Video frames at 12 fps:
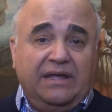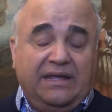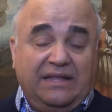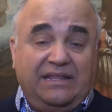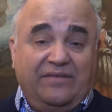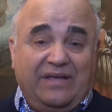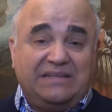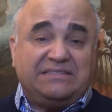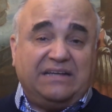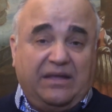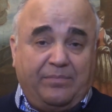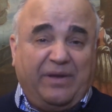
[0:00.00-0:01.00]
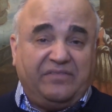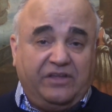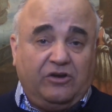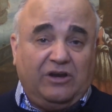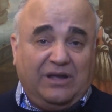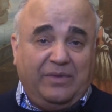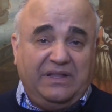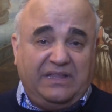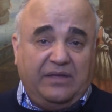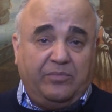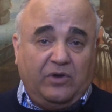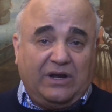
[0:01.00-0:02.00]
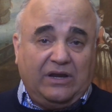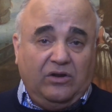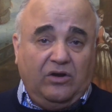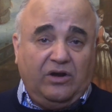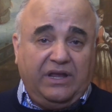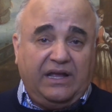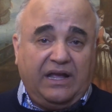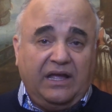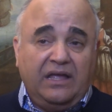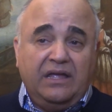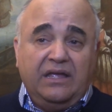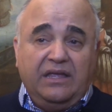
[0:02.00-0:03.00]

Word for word: che deve essere particolarmente ipocalorica,